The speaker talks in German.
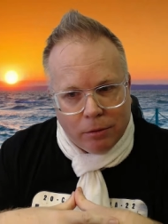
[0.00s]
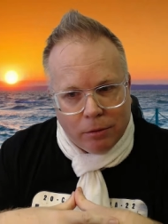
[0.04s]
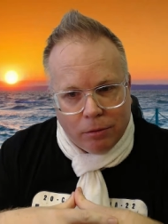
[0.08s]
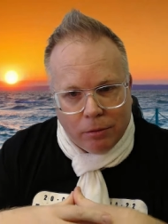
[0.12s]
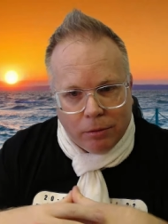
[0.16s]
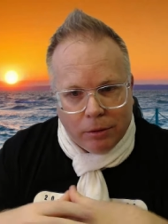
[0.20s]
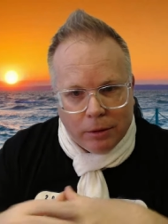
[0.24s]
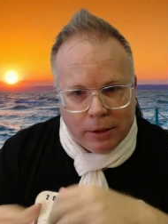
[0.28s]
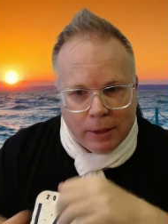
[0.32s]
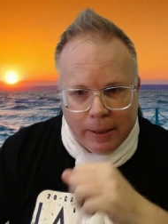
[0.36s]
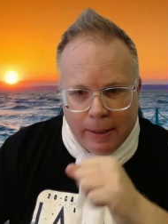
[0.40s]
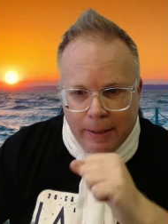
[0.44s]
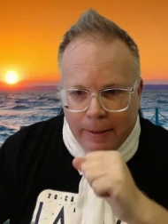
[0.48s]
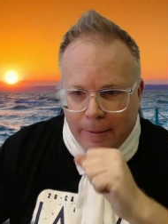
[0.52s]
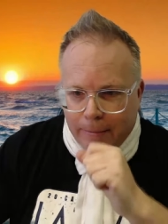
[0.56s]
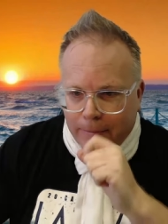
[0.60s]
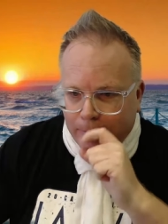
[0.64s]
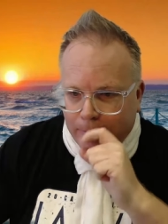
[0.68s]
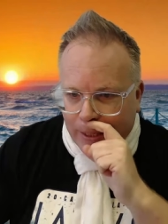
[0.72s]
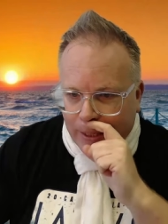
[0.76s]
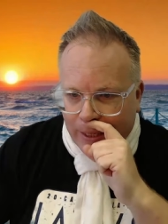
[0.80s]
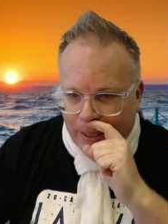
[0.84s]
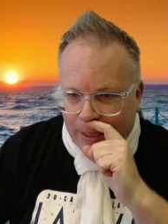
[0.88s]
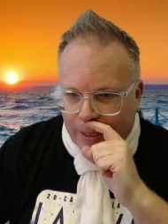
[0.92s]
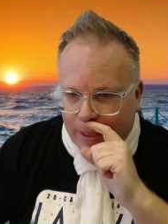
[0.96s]
Und
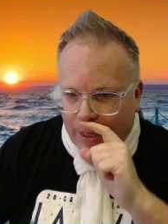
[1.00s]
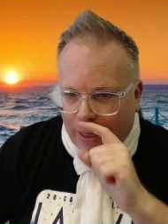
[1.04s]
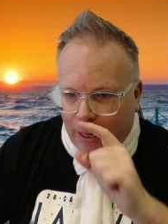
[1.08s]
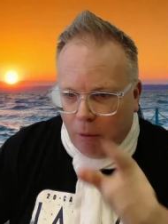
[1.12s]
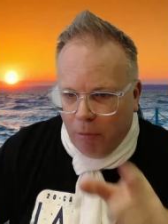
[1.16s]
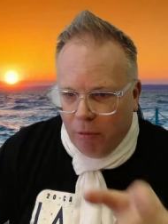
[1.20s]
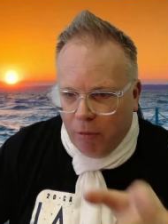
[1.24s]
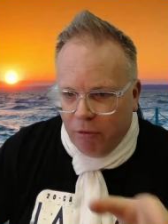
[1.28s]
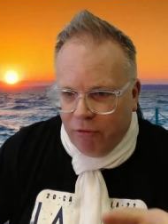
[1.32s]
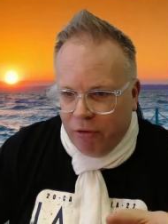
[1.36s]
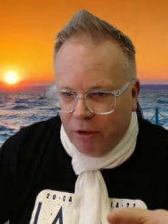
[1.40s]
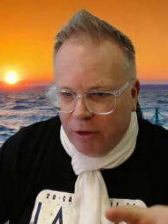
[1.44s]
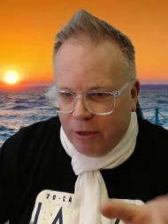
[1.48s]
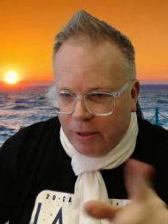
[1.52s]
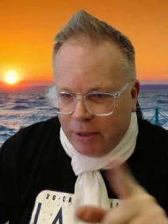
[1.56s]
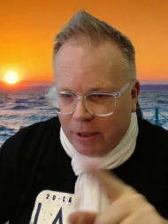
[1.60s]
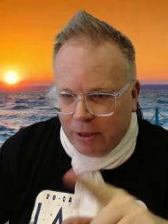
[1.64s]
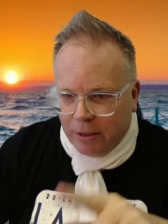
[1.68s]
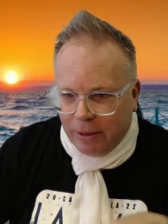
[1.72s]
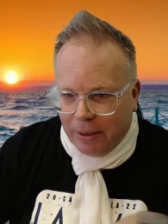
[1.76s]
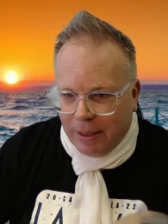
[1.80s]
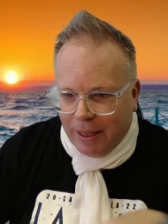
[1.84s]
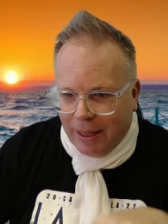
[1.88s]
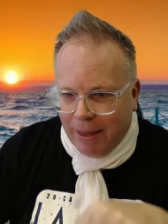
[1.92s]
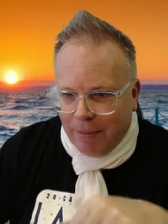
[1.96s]
ich glaube,
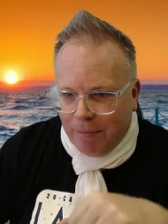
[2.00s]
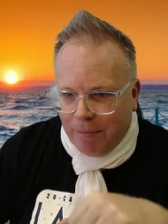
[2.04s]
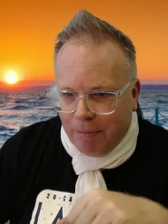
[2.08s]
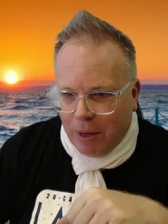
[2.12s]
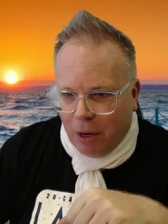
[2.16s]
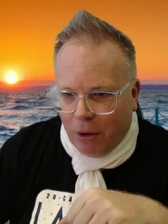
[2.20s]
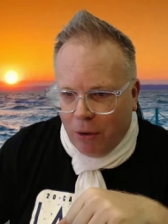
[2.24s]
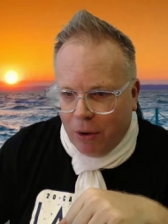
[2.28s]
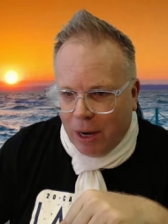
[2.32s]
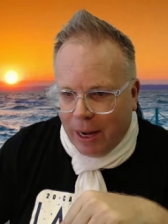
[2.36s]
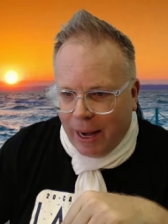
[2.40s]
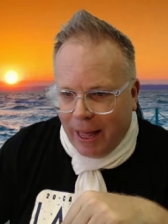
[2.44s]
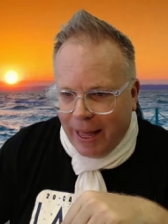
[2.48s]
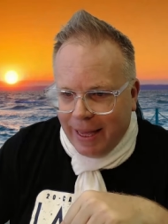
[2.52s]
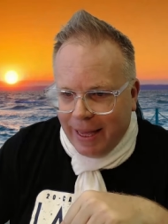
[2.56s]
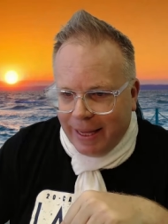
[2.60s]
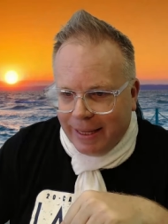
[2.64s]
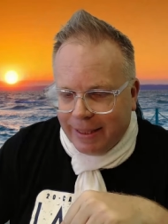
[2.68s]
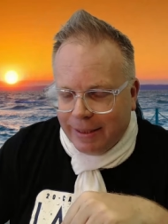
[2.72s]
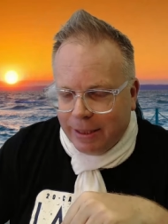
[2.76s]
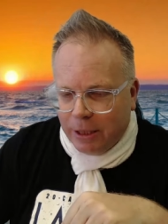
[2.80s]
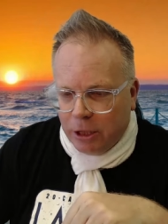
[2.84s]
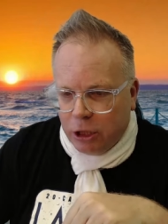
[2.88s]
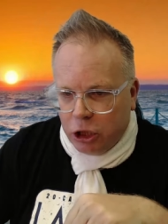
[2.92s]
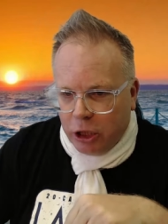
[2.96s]
wir geben auch gleich
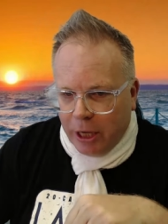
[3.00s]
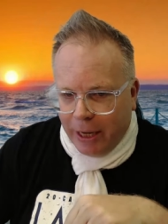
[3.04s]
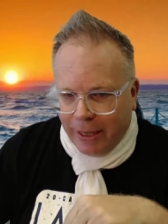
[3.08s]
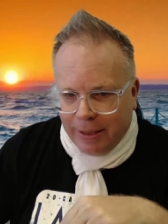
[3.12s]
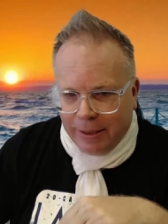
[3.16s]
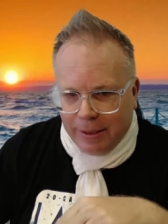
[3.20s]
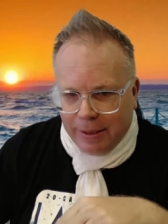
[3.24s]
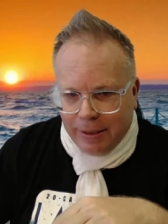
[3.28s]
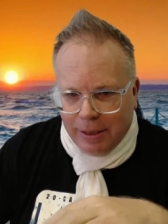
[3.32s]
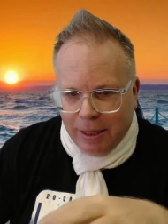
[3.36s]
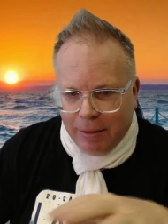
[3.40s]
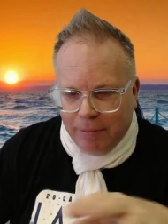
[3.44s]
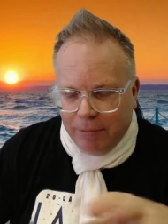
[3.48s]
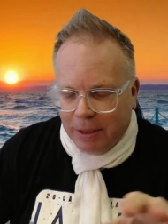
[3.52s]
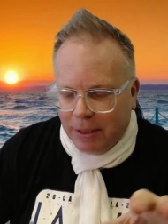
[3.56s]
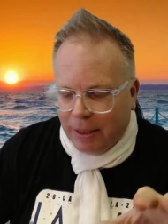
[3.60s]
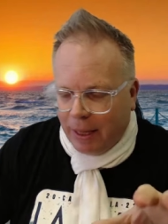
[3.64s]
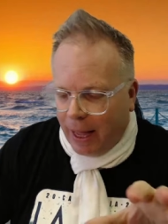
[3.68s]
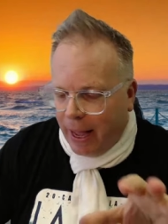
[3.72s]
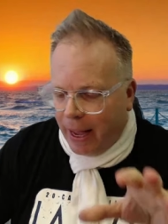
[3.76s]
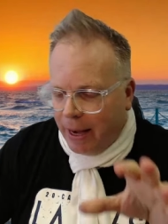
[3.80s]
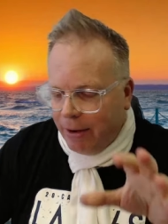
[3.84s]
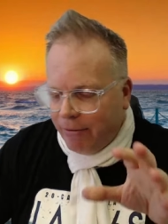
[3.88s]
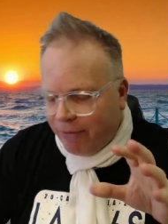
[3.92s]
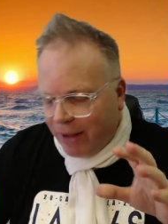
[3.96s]
den Chat hier mit
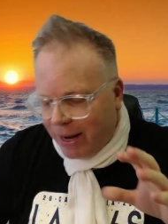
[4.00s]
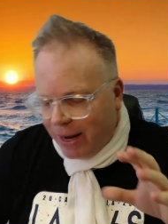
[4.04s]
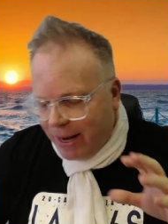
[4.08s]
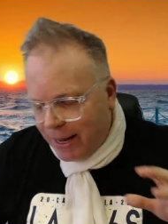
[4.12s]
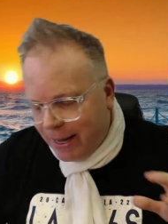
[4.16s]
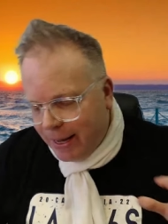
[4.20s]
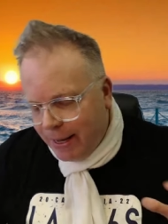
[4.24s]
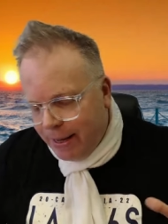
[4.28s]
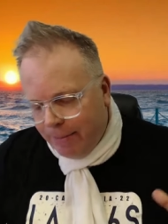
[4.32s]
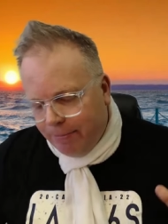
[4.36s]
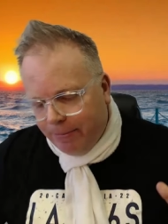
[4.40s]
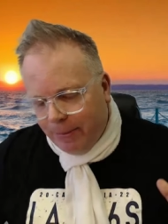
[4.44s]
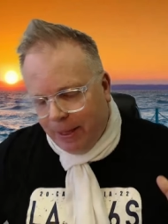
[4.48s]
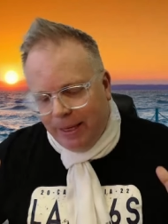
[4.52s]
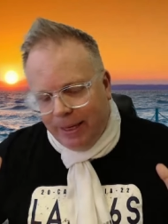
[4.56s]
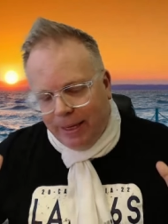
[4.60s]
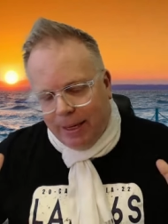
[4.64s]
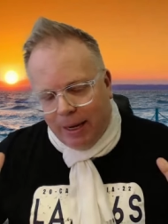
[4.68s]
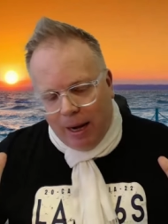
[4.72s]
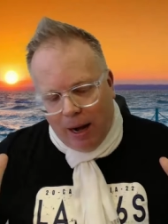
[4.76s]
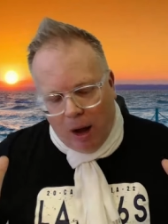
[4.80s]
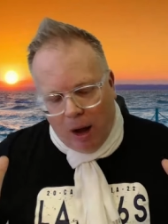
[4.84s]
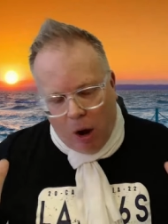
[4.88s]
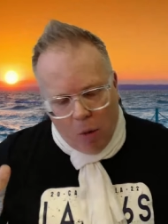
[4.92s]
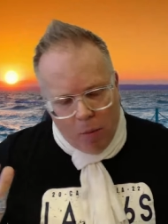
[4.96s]
rein, weil ich
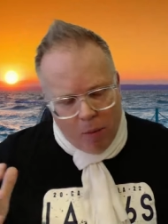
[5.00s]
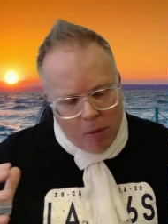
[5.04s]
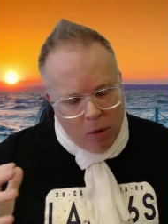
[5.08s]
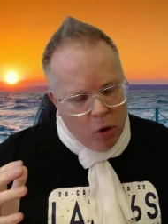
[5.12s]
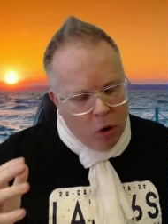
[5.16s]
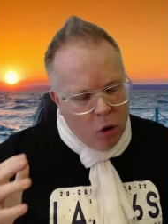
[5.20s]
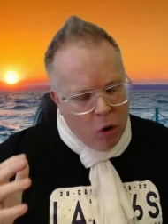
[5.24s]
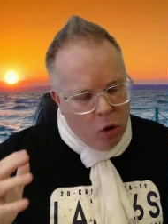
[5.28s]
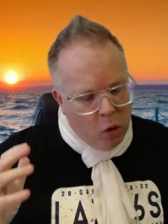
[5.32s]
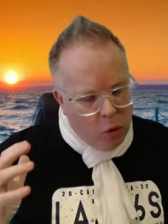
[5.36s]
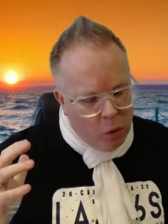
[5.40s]
glaube,